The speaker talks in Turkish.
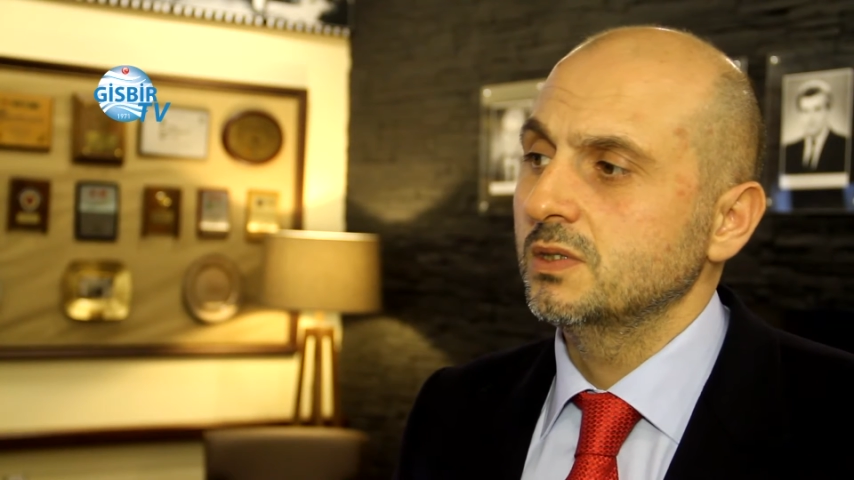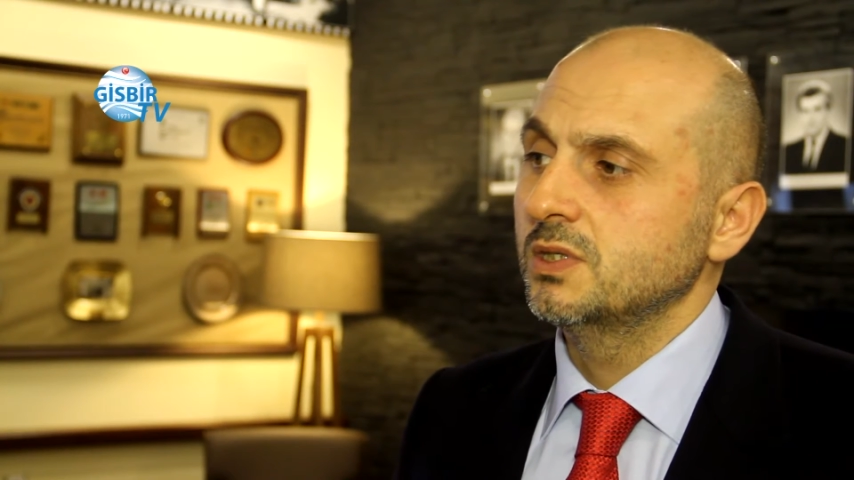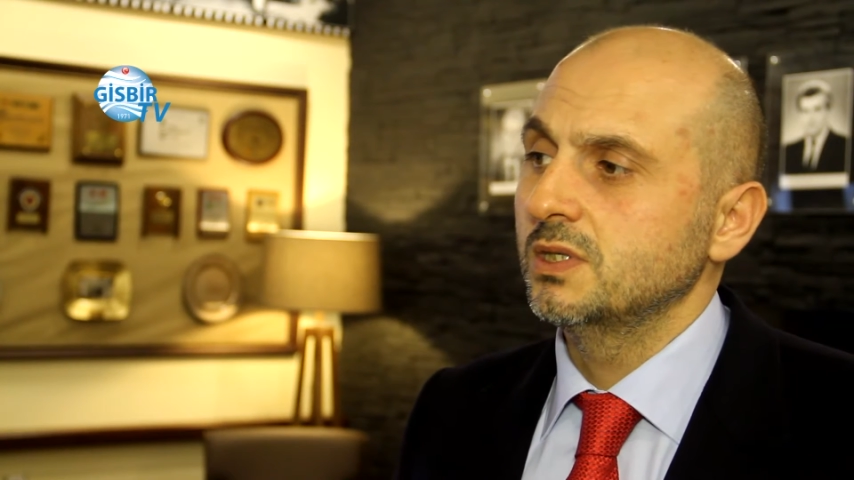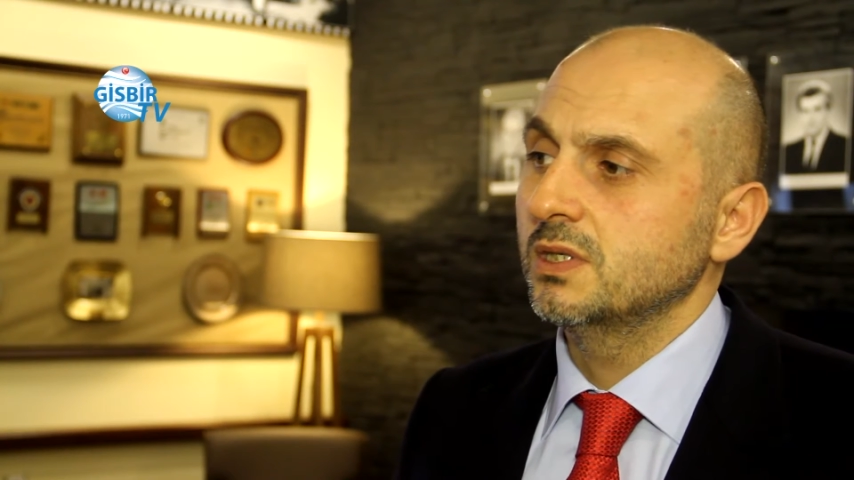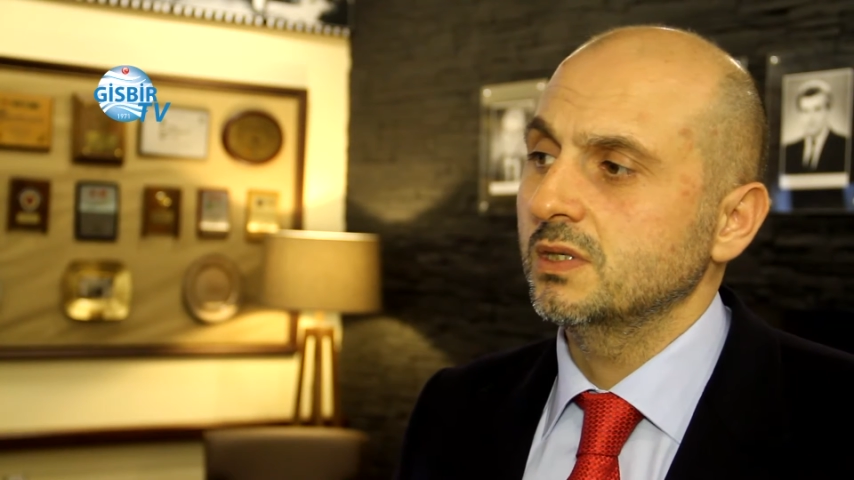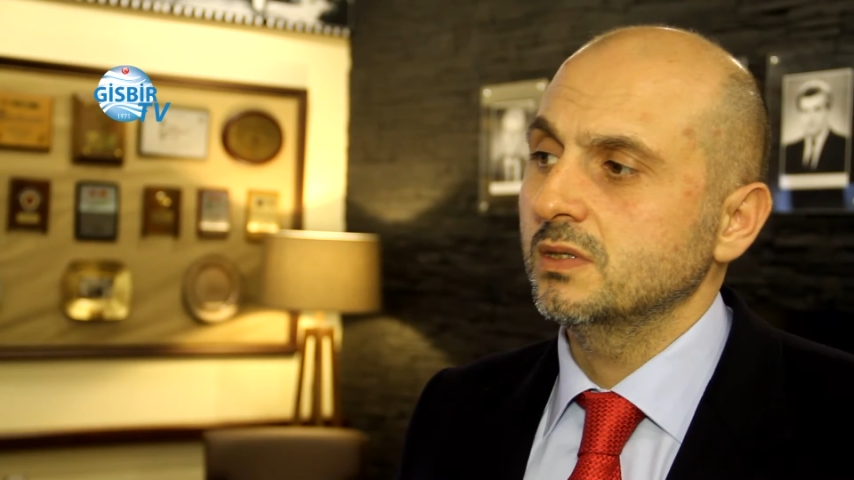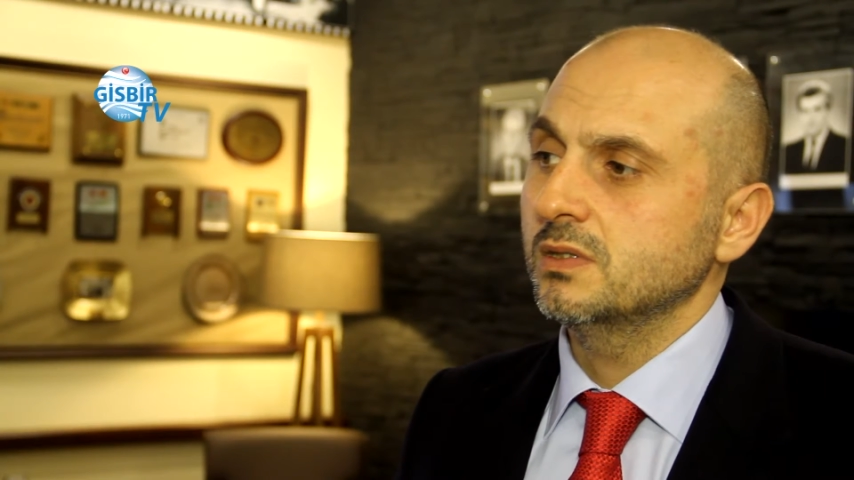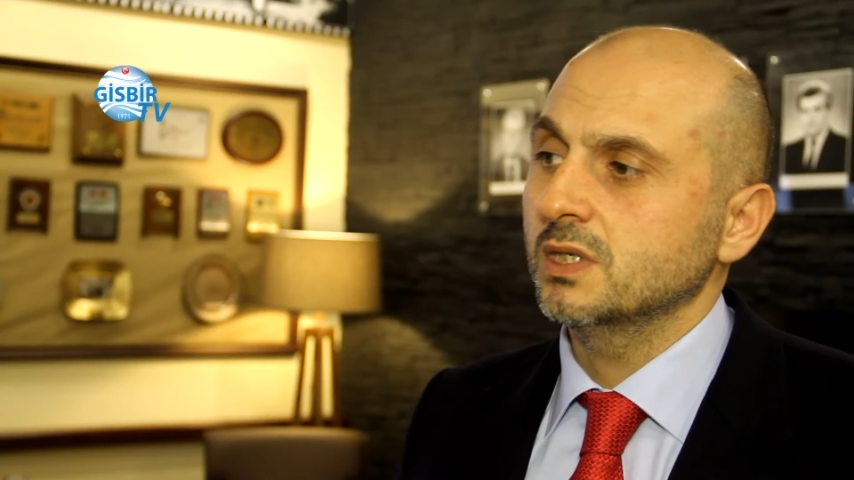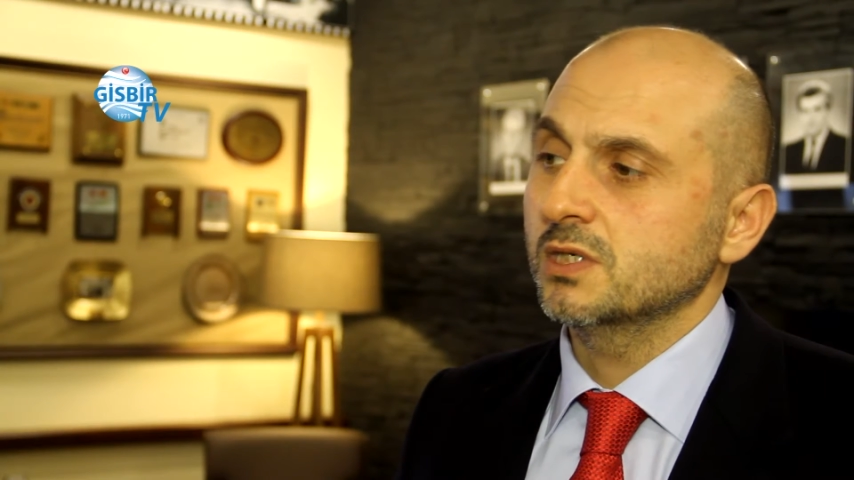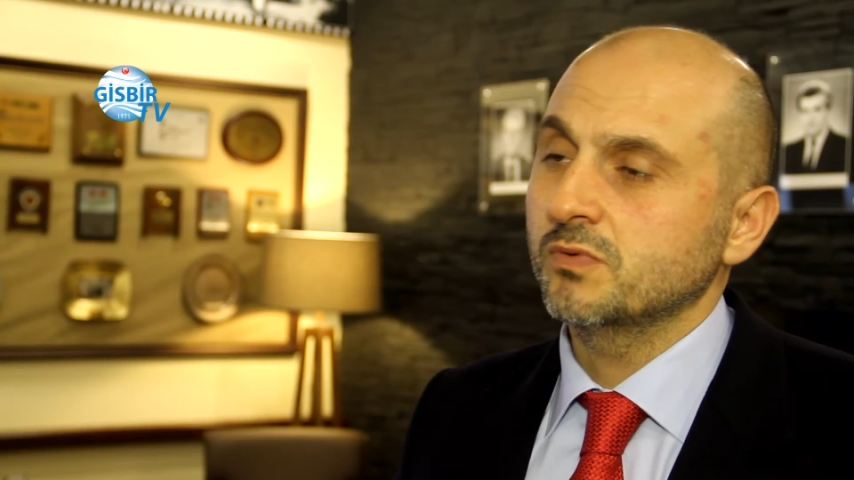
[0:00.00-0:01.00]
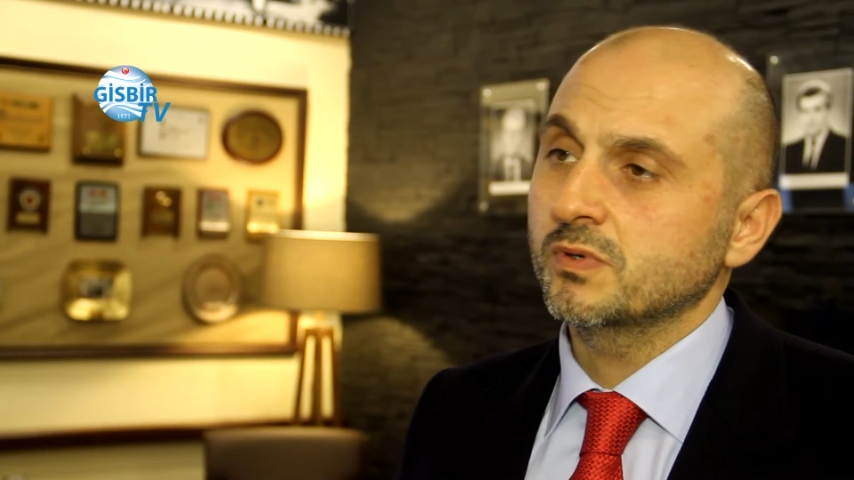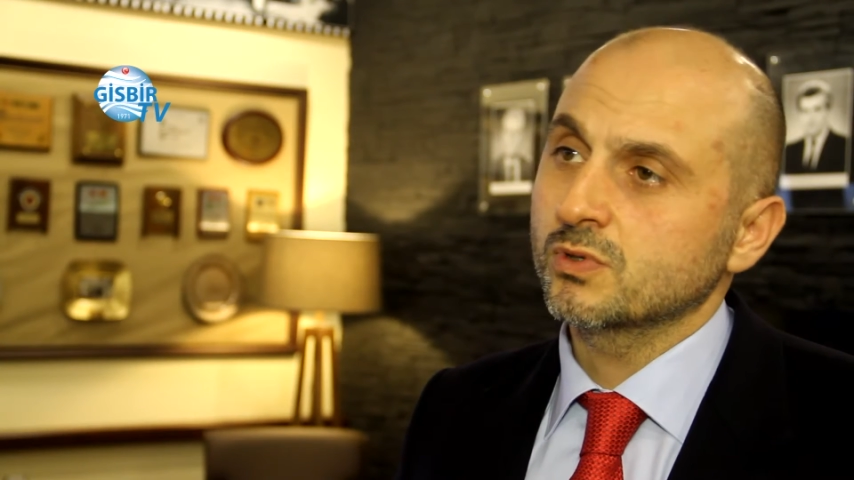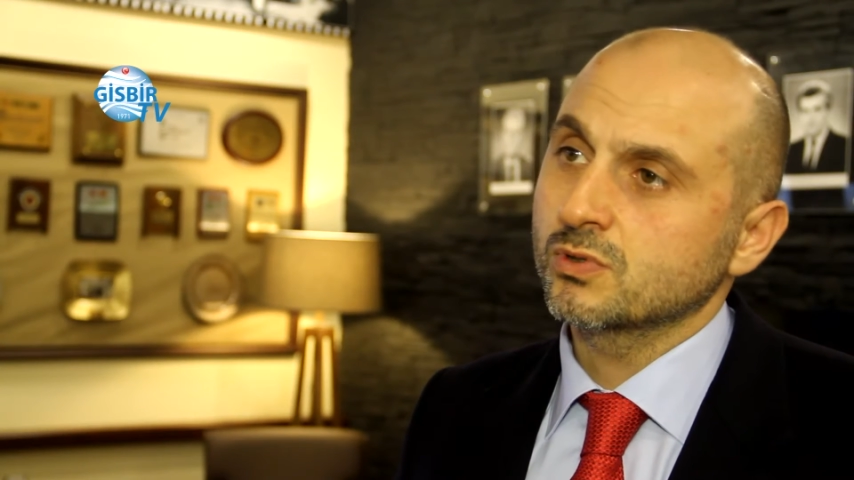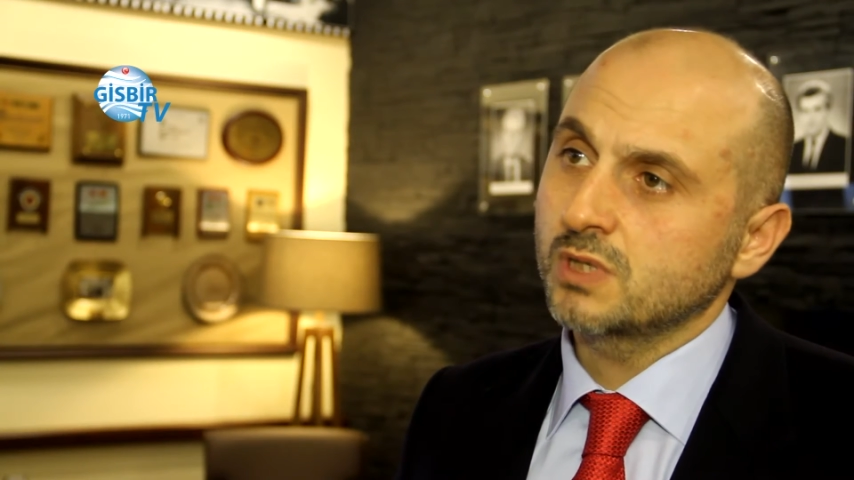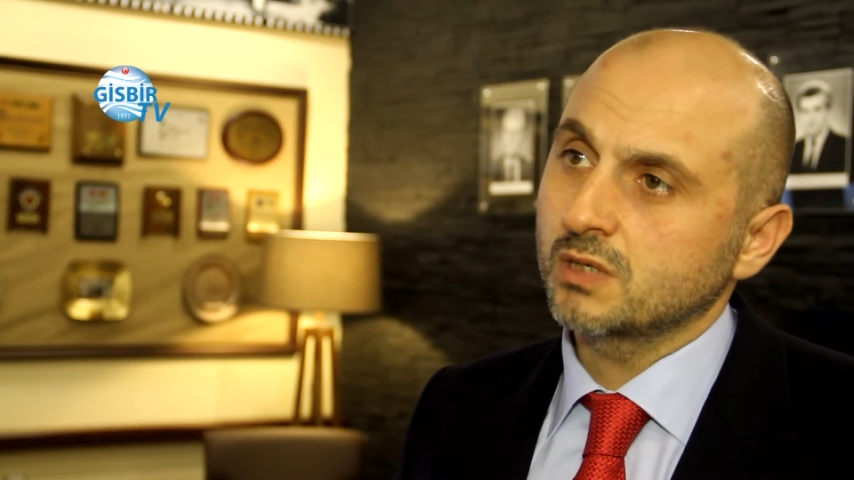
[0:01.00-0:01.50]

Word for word: Şimdi Çalışma ve Sosyal